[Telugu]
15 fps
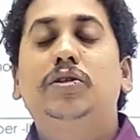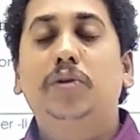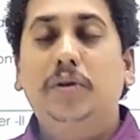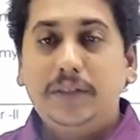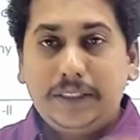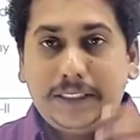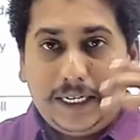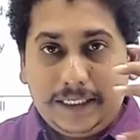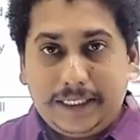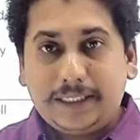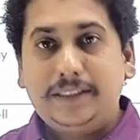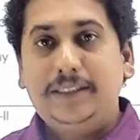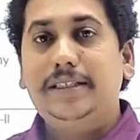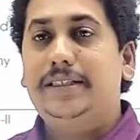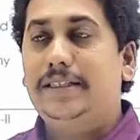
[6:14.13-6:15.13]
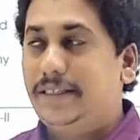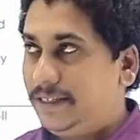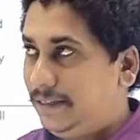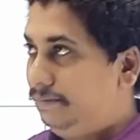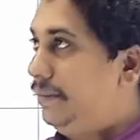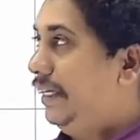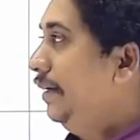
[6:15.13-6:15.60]
సోషల్ జస్టిస్ ఇస్
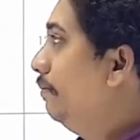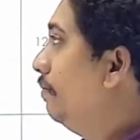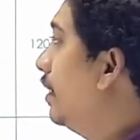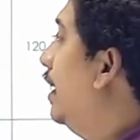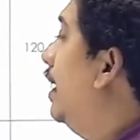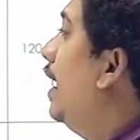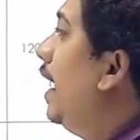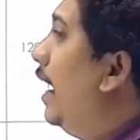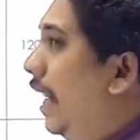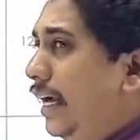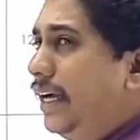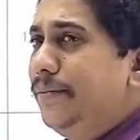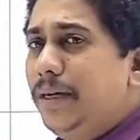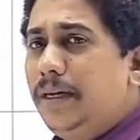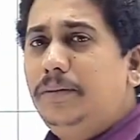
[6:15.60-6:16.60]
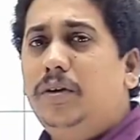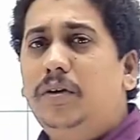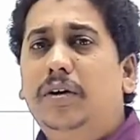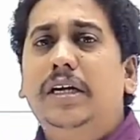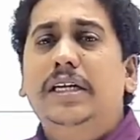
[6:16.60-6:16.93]
సంథింగ్ ఎలాగ మనము